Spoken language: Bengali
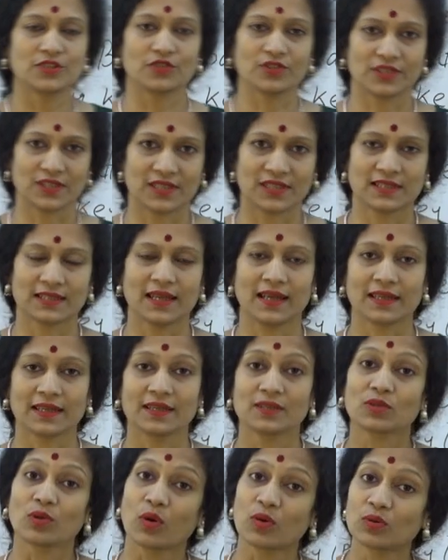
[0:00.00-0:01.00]
সিচুয়েশনে
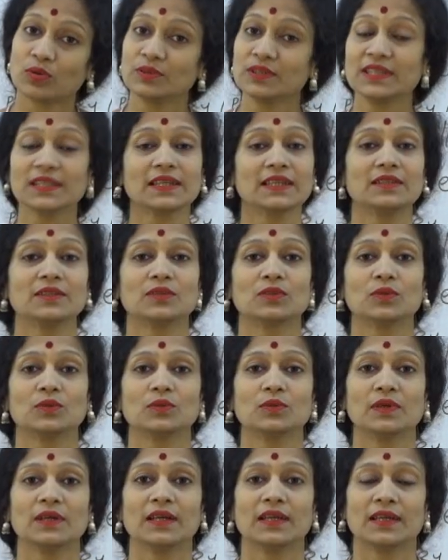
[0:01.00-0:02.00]
থাকে তখনই কিন্তু
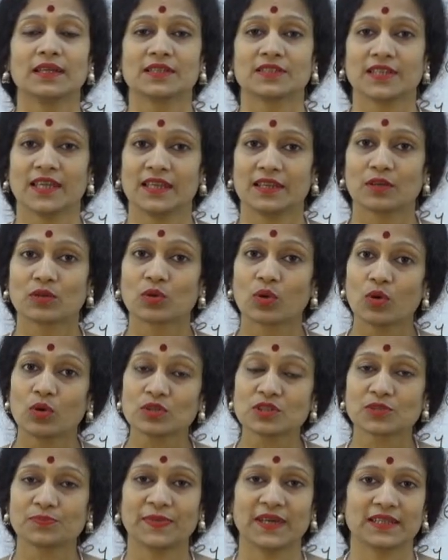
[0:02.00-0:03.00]
সেই
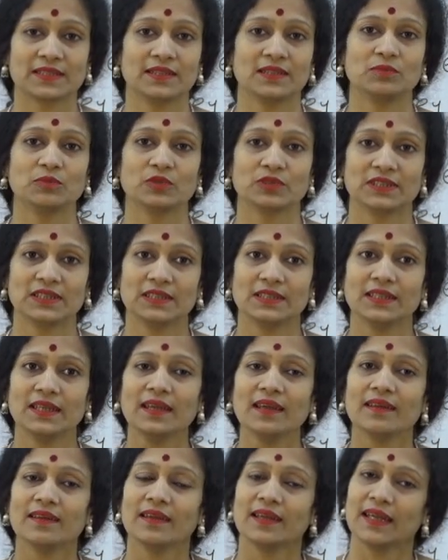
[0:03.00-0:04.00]
ক্লোজড পাথের মধ্যে
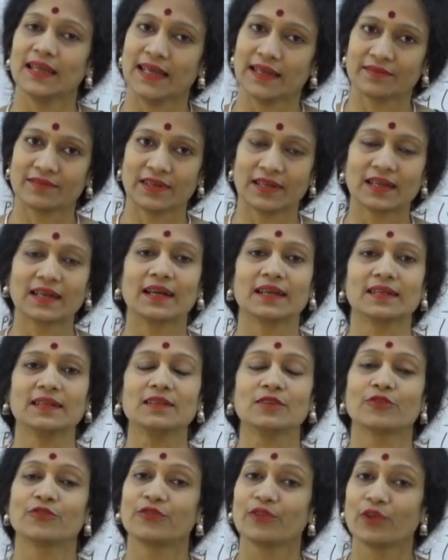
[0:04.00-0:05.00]
দিয়ে ইলেকট্রিক
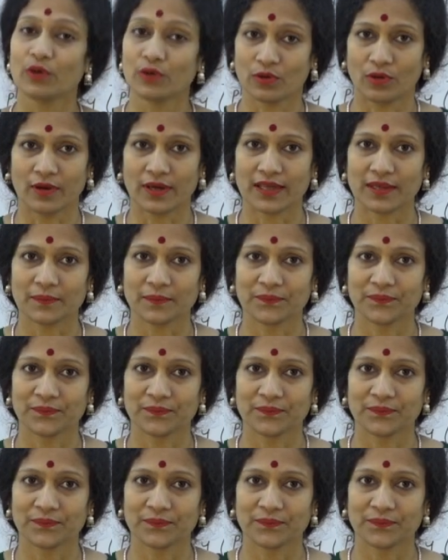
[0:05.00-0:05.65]
কারেন্ট ফ্লো করে